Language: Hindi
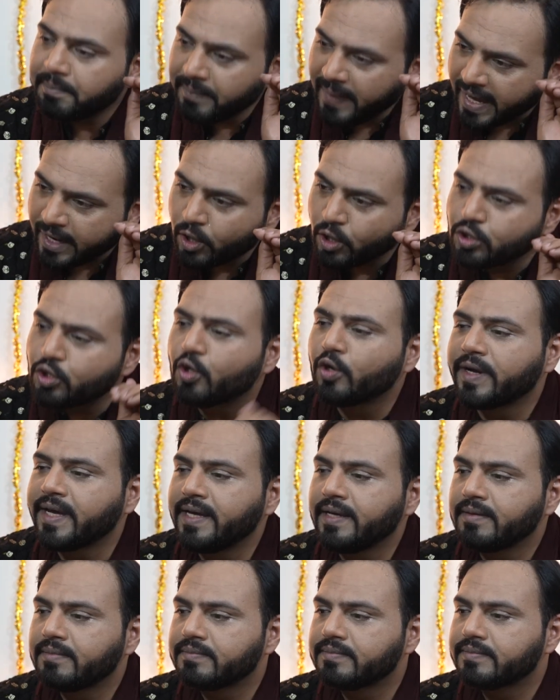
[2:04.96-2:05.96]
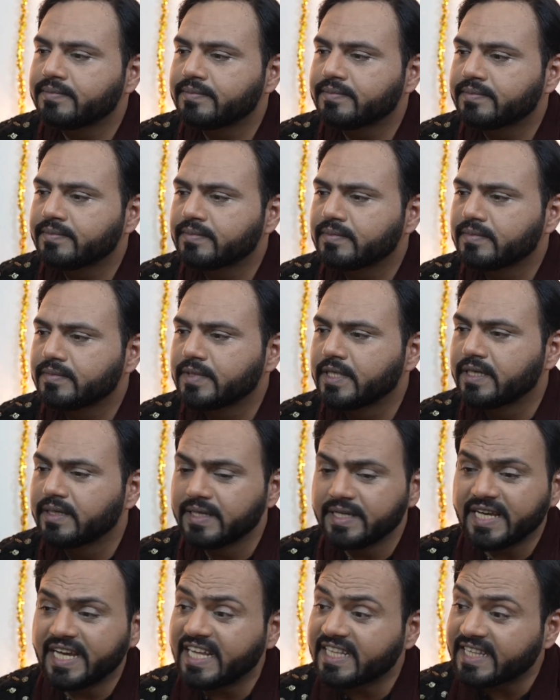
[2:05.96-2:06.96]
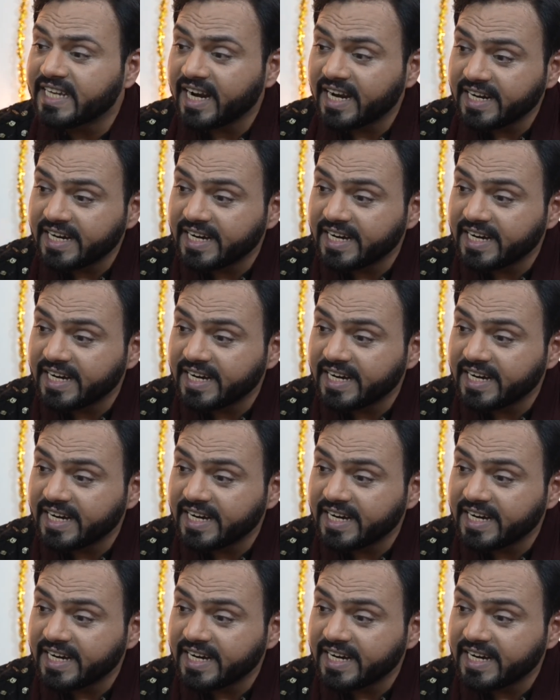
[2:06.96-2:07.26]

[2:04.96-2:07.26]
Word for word: मैंगो दोगे इतना